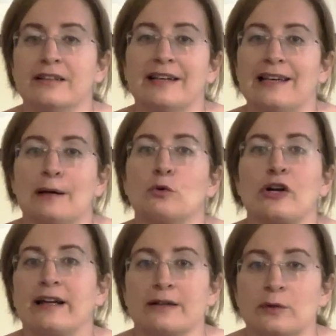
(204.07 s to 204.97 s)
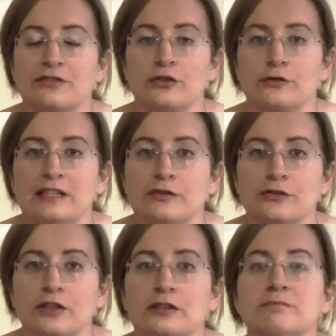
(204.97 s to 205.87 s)
eh, elaborare questo
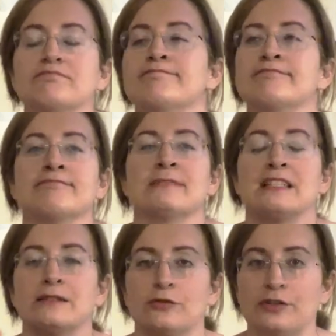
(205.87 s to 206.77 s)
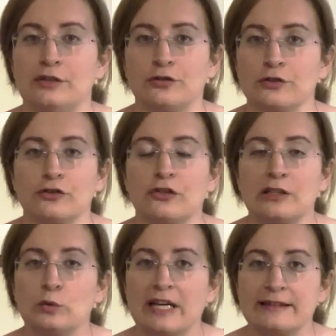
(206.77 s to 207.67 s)
visto si sono
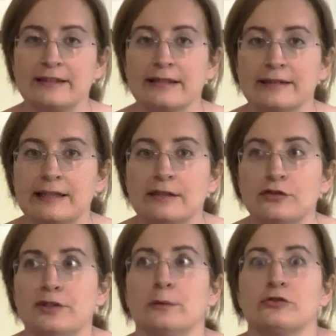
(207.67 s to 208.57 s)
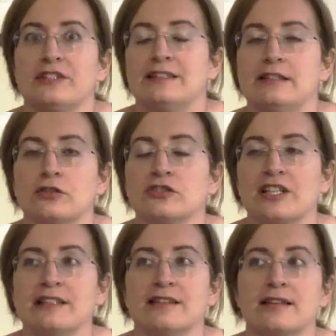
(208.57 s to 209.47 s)
allungati tantissimo. Ho sentito
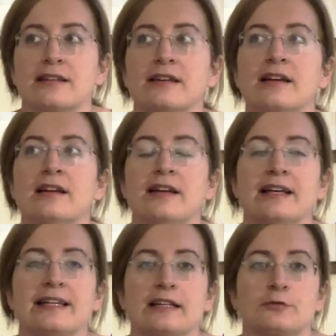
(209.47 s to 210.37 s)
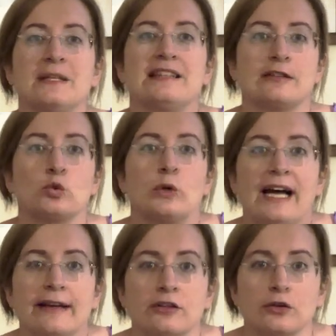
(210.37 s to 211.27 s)
gente che ha aspettato un
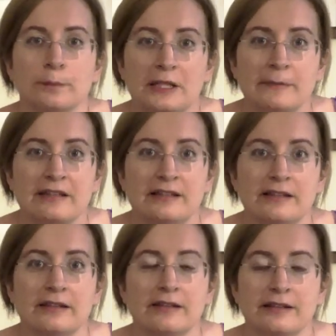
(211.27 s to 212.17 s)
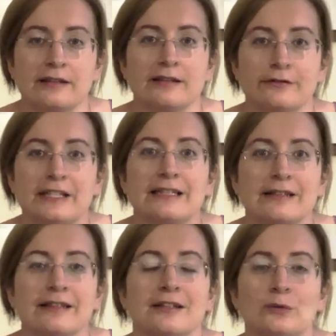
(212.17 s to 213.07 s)
anno prima di eh,
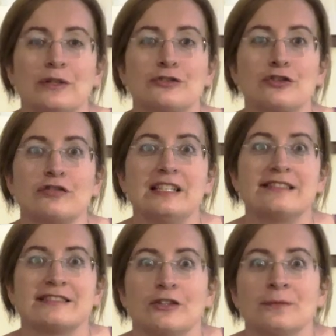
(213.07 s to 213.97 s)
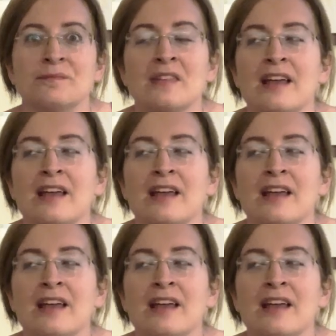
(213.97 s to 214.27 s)
avere questo visto